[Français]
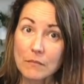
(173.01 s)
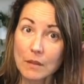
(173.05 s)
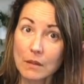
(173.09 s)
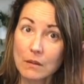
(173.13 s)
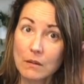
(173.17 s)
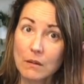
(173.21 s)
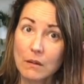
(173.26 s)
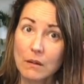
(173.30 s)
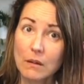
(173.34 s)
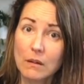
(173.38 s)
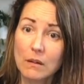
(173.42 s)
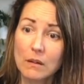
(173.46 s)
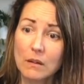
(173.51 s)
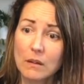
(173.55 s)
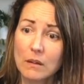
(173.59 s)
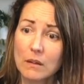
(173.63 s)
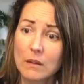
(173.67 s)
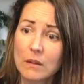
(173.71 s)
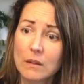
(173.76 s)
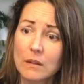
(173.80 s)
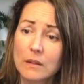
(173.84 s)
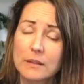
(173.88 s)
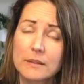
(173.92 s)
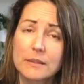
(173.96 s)

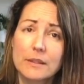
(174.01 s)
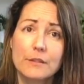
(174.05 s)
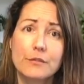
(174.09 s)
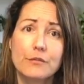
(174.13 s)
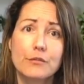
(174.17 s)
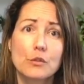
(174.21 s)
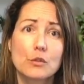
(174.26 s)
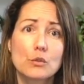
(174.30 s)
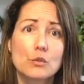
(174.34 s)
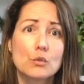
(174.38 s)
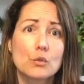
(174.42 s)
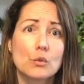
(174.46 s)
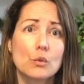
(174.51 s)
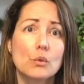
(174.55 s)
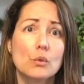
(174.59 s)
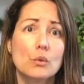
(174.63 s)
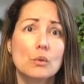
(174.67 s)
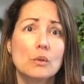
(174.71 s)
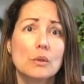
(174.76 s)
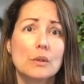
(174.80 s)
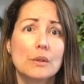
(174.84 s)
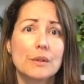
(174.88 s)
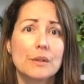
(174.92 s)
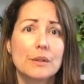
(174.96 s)
Euh, des
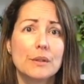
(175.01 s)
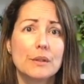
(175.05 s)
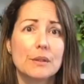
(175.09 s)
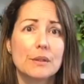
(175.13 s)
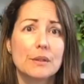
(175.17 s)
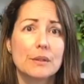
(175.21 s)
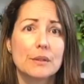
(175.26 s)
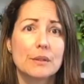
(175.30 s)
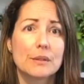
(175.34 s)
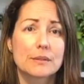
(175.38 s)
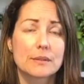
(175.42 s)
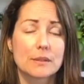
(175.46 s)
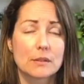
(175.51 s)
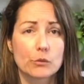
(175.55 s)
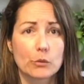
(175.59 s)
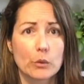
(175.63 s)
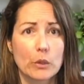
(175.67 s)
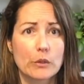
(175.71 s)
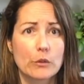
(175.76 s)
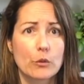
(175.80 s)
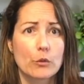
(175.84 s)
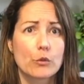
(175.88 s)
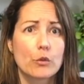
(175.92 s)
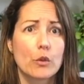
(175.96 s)
photos euh, sans
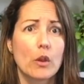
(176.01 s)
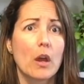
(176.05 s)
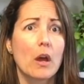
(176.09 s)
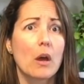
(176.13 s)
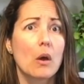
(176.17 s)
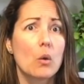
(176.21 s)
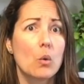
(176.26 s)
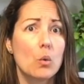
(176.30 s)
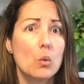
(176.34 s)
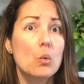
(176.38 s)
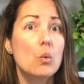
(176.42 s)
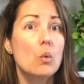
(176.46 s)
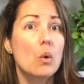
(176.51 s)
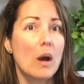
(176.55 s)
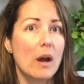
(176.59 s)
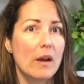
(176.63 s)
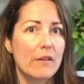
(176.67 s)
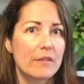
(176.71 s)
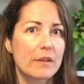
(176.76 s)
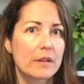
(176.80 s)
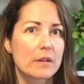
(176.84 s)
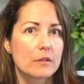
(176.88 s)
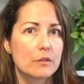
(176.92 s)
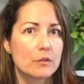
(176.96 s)
droit d'auteur ou
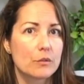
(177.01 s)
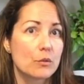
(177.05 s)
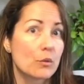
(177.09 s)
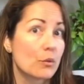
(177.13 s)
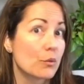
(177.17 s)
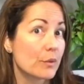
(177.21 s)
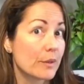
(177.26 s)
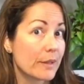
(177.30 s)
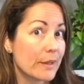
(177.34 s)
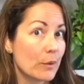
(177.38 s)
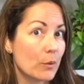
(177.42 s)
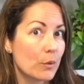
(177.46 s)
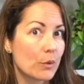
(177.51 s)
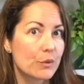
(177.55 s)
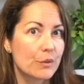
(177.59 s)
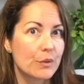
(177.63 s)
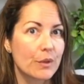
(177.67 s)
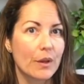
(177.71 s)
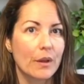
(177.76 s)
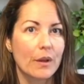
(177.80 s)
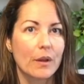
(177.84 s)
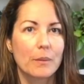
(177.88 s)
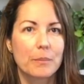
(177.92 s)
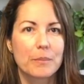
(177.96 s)
avec le nom des
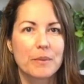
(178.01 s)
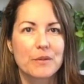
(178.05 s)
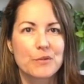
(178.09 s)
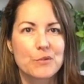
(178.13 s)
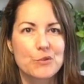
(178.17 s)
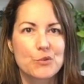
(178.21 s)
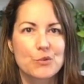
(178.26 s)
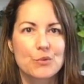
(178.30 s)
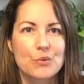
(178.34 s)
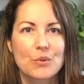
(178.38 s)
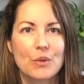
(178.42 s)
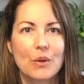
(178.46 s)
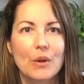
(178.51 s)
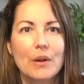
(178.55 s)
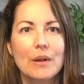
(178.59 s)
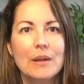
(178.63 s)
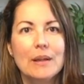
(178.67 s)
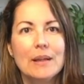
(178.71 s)
auteurs, bien sûr,